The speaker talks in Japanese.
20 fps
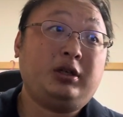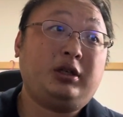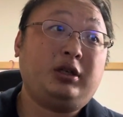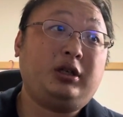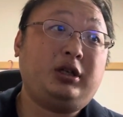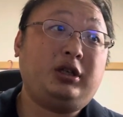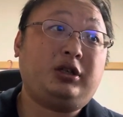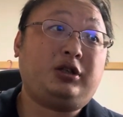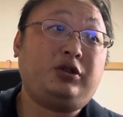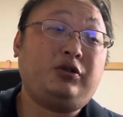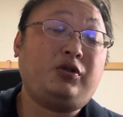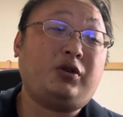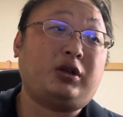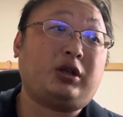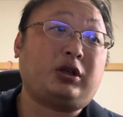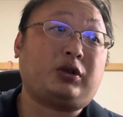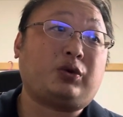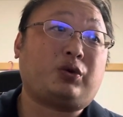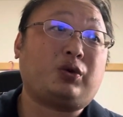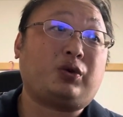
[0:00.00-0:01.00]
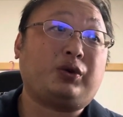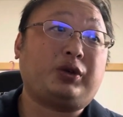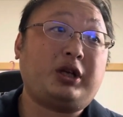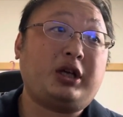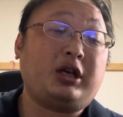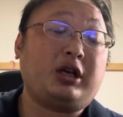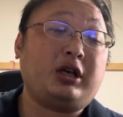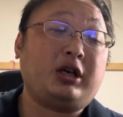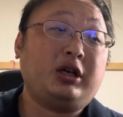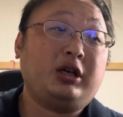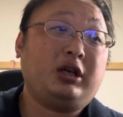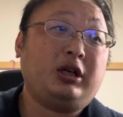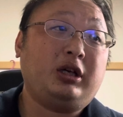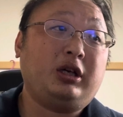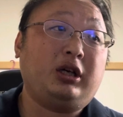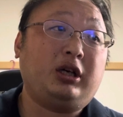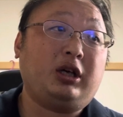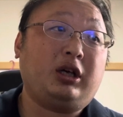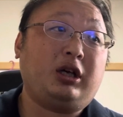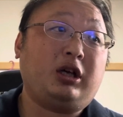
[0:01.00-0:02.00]
えー、っていうようなところで、
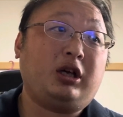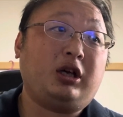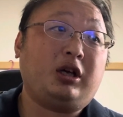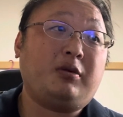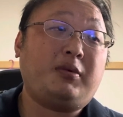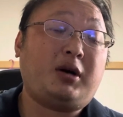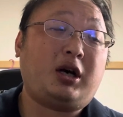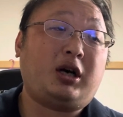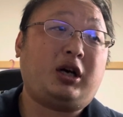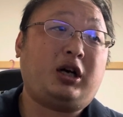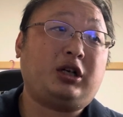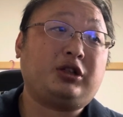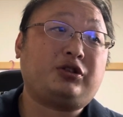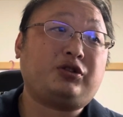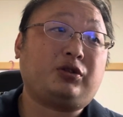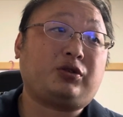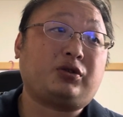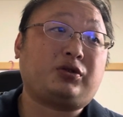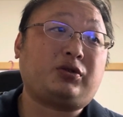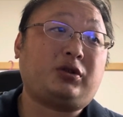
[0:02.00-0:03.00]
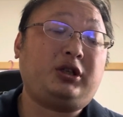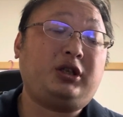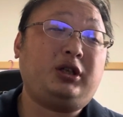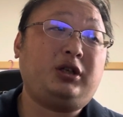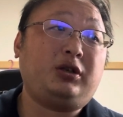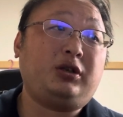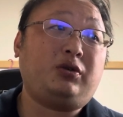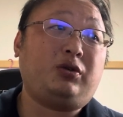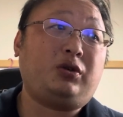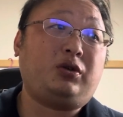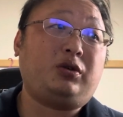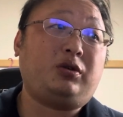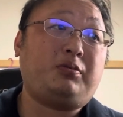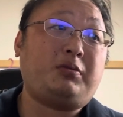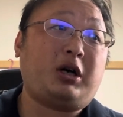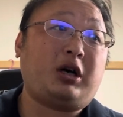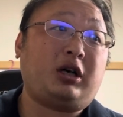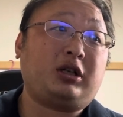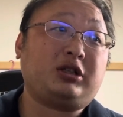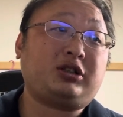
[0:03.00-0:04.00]
えー、まあ、ちょっとそれを、
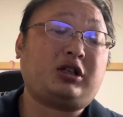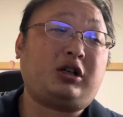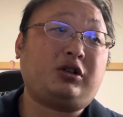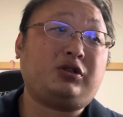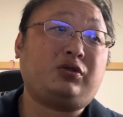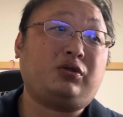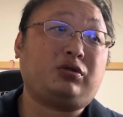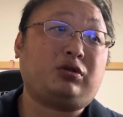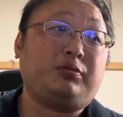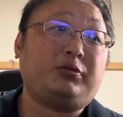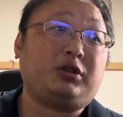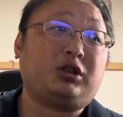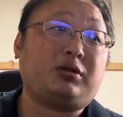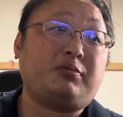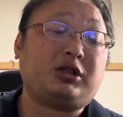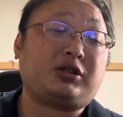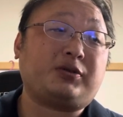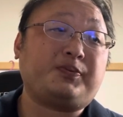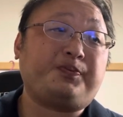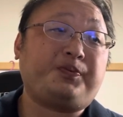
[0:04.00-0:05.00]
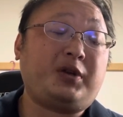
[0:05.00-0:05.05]
まあ、さらそうと思ってます。